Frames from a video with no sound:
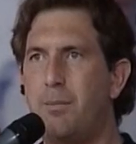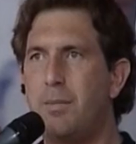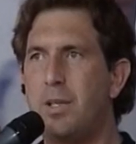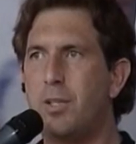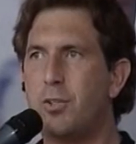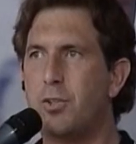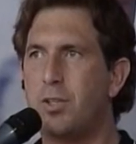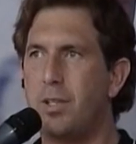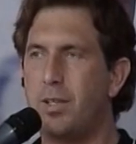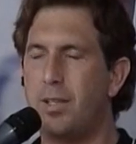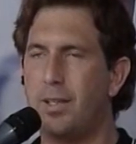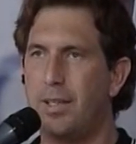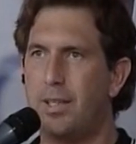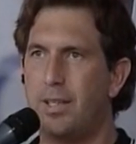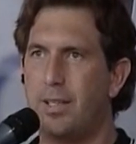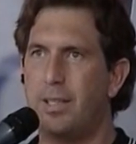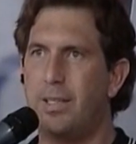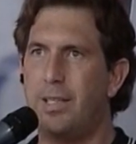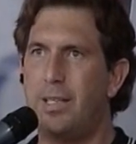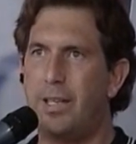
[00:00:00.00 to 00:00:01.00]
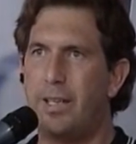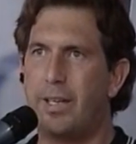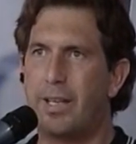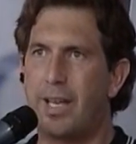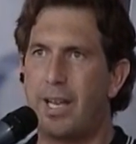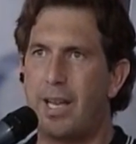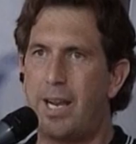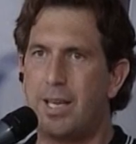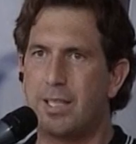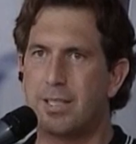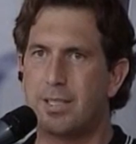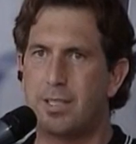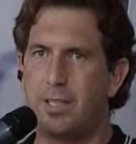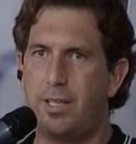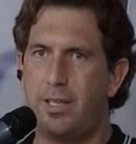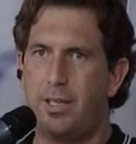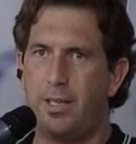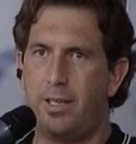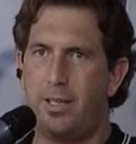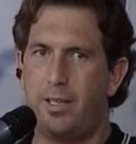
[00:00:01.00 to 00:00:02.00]
amici delle
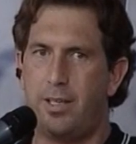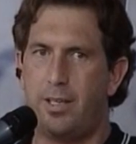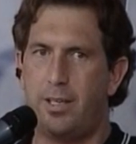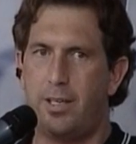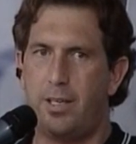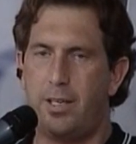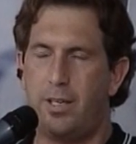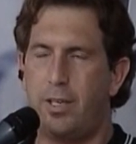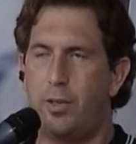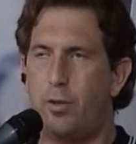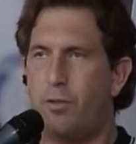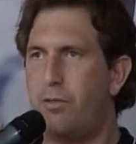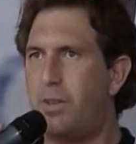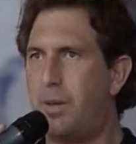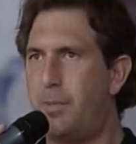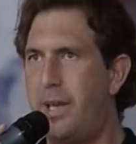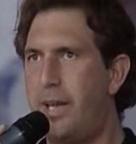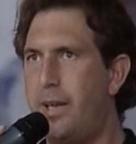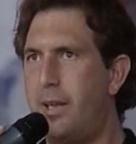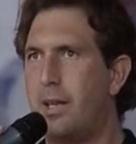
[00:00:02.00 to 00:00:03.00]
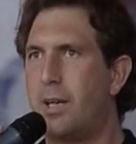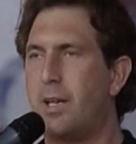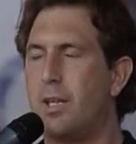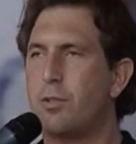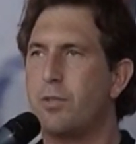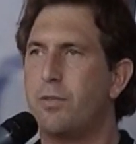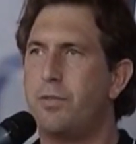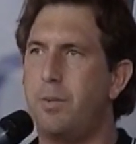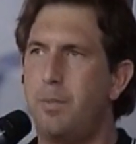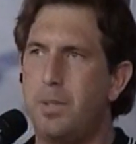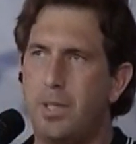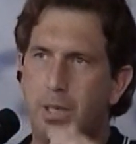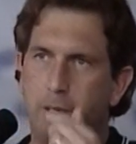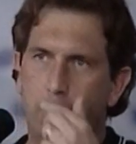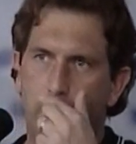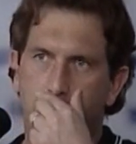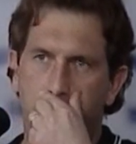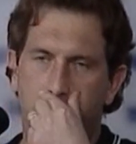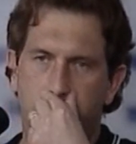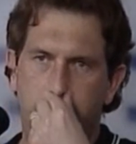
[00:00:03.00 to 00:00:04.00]
ragazze e non va bene, il calcio femminile è un
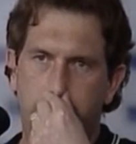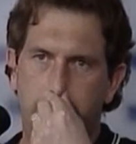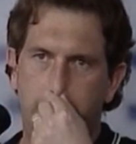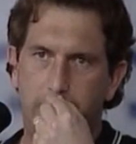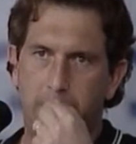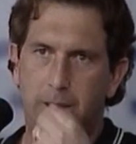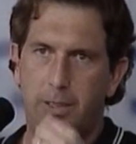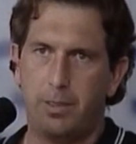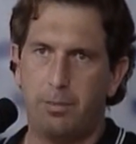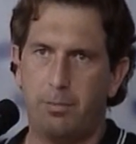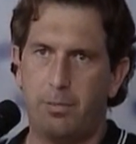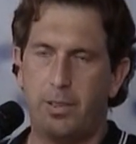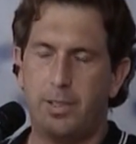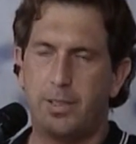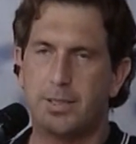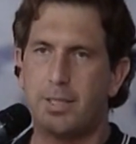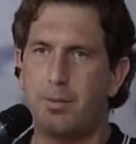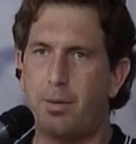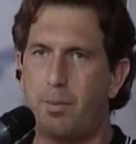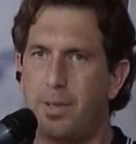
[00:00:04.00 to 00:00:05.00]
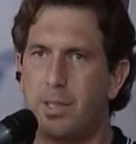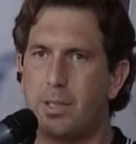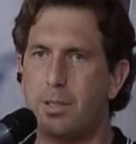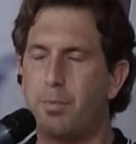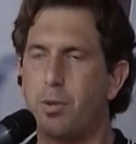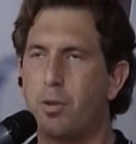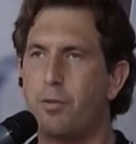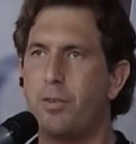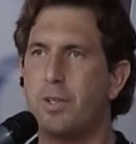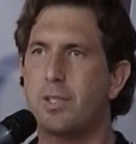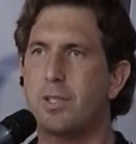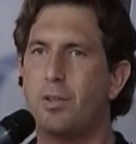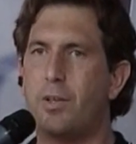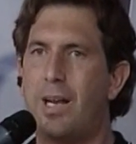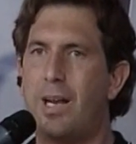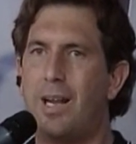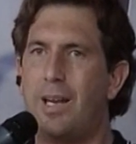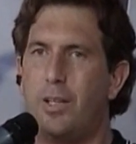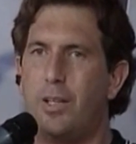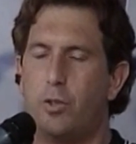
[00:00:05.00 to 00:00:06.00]
qualcosa di estremamente
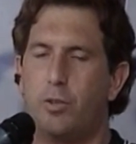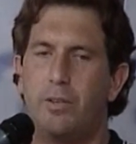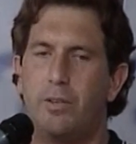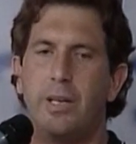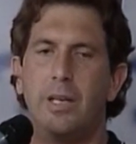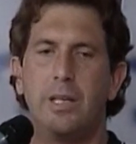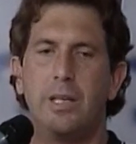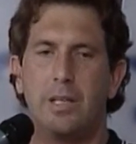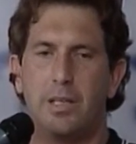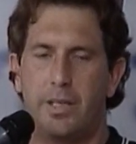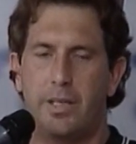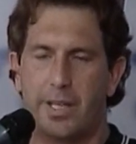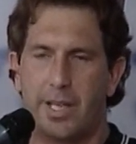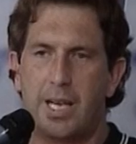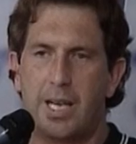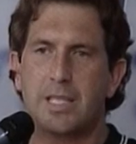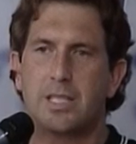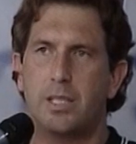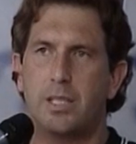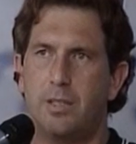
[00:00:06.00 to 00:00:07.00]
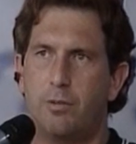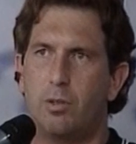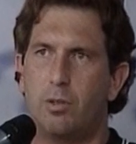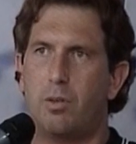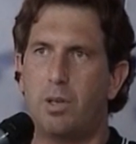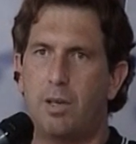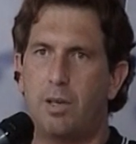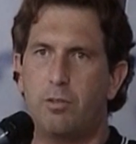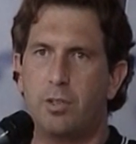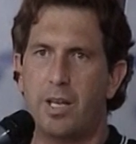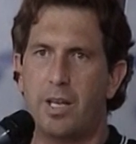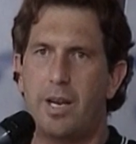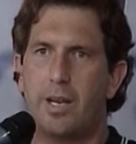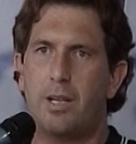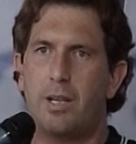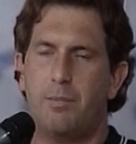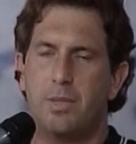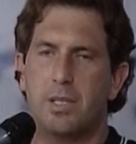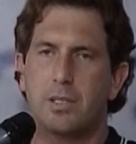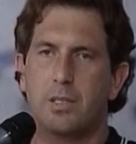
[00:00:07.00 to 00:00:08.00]
professionale dove le ragazze devono lavorare,
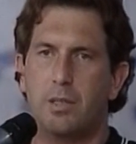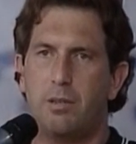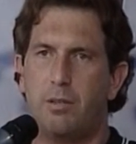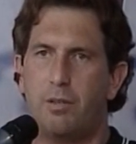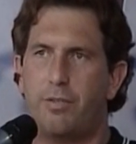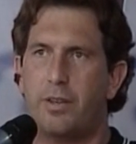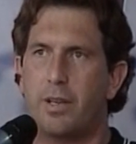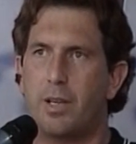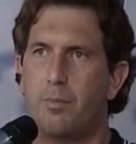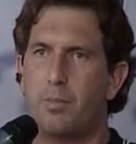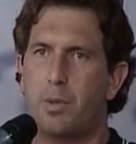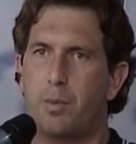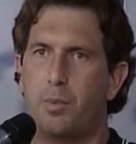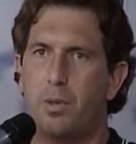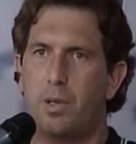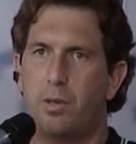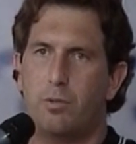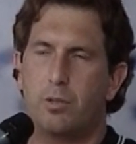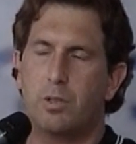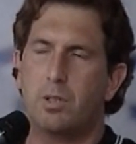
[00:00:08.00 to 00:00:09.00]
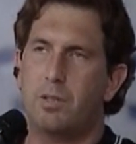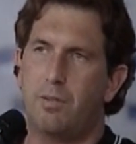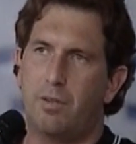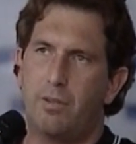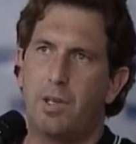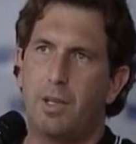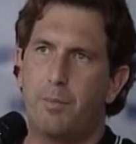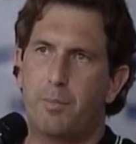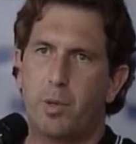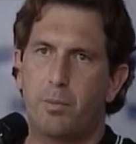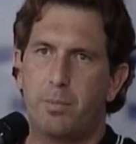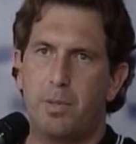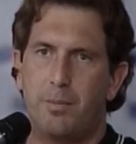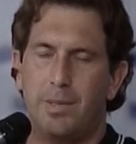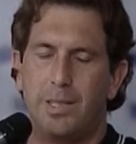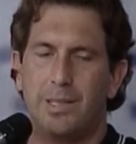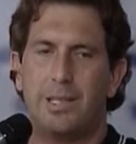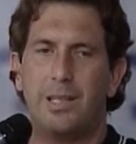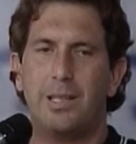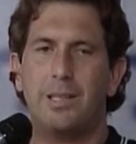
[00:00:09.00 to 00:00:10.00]
il mister deve fare il proprio lavoro, deve avere la propria
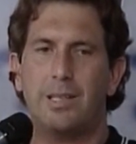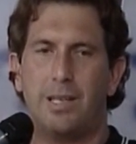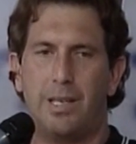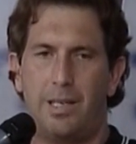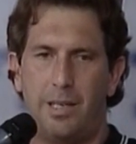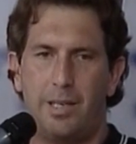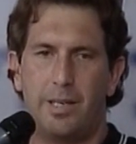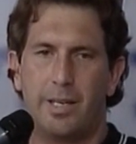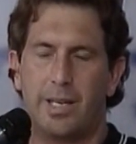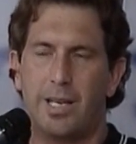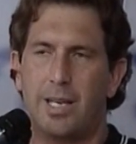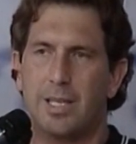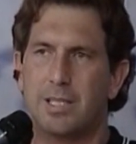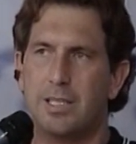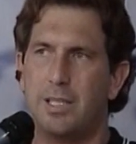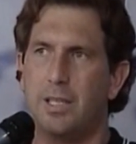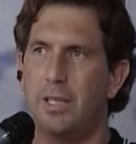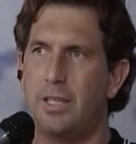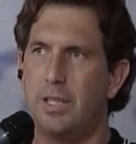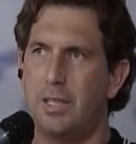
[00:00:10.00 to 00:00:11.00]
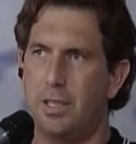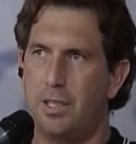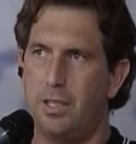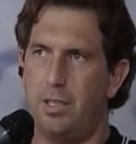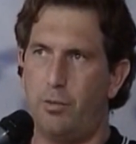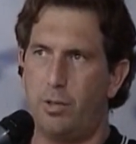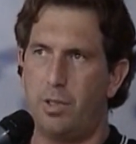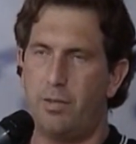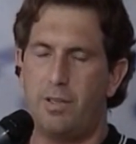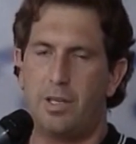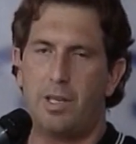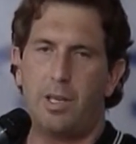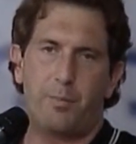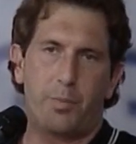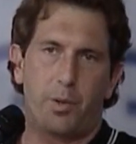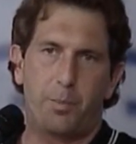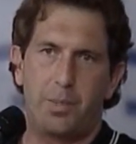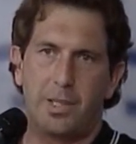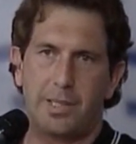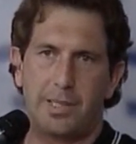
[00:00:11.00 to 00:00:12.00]
mentalità e le ragazze devono avere la
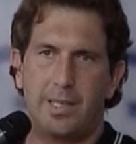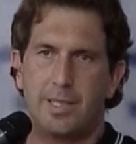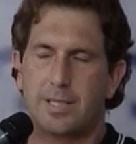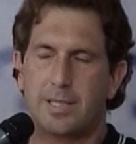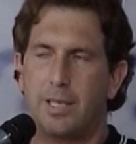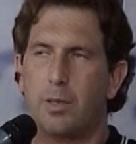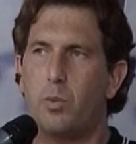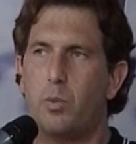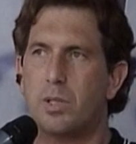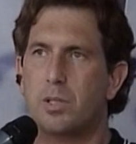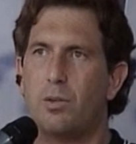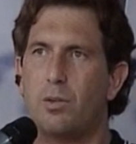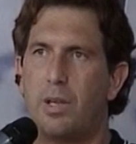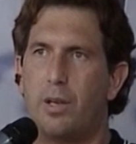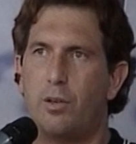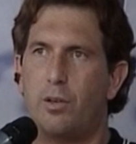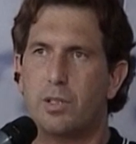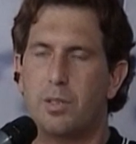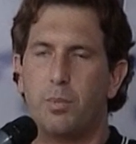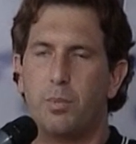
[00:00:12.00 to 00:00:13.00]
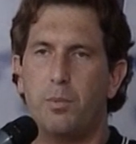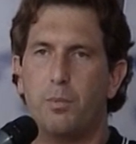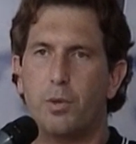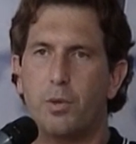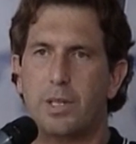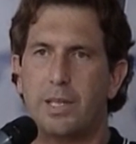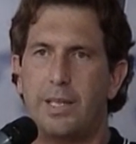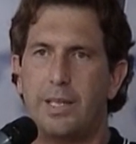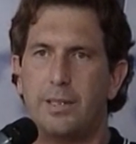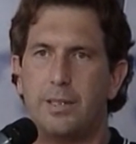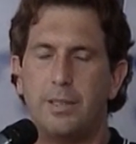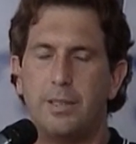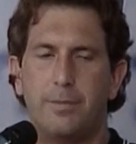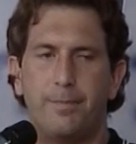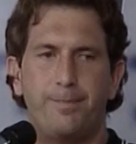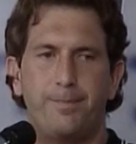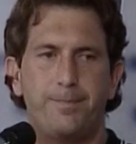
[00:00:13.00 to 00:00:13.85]
propria testa e questa è la cosa più certo. importante.